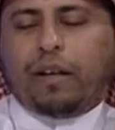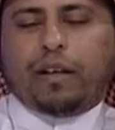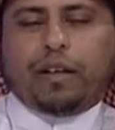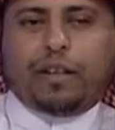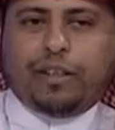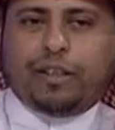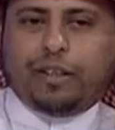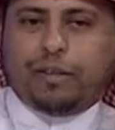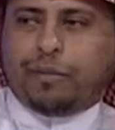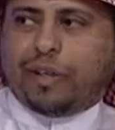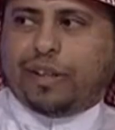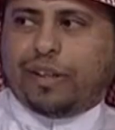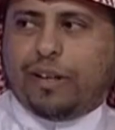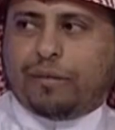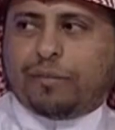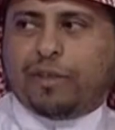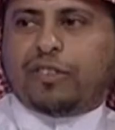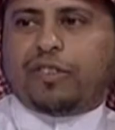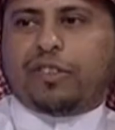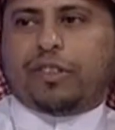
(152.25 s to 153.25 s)
رحت
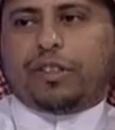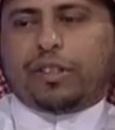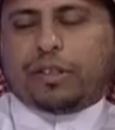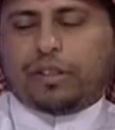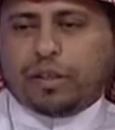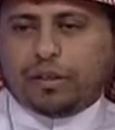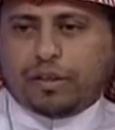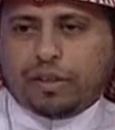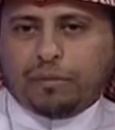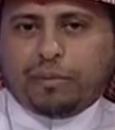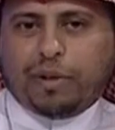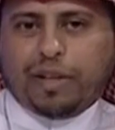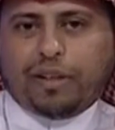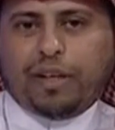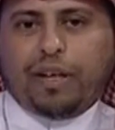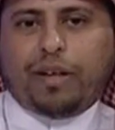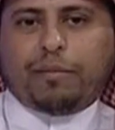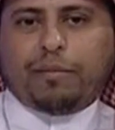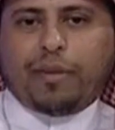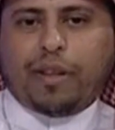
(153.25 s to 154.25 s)
المطعم نفس الشيء تسجل
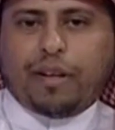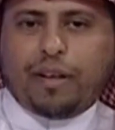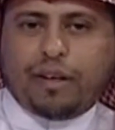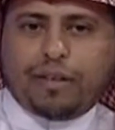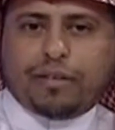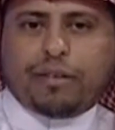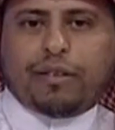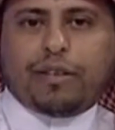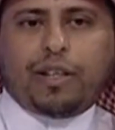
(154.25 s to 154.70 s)
مطعم مثلا